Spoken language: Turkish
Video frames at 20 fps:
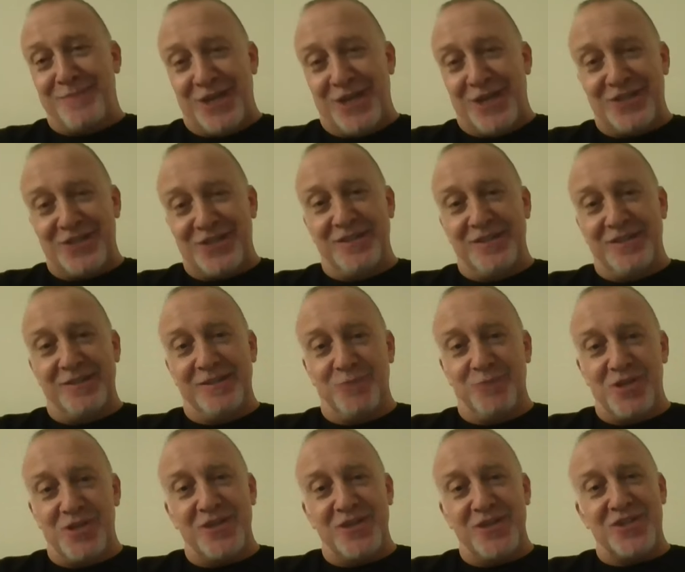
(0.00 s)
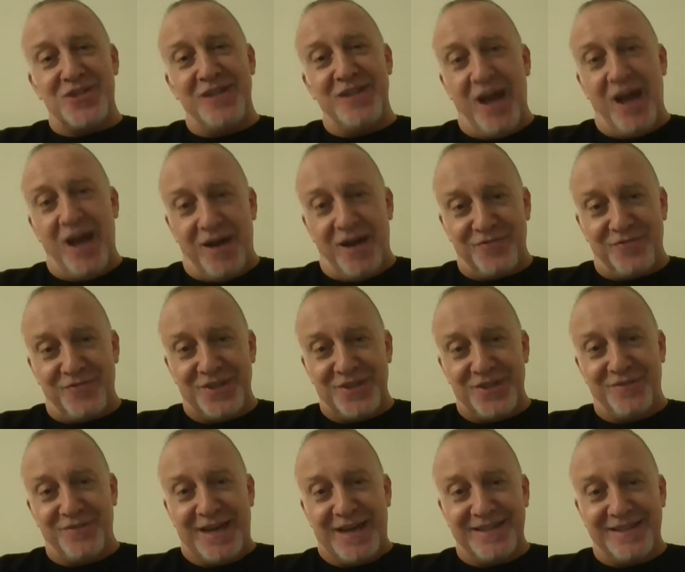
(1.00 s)
başladığımızda işin ne afeti
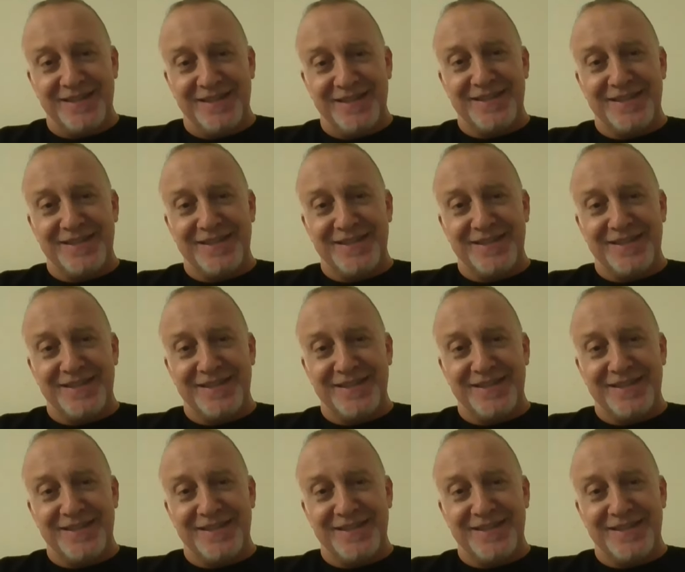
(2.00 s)
vardı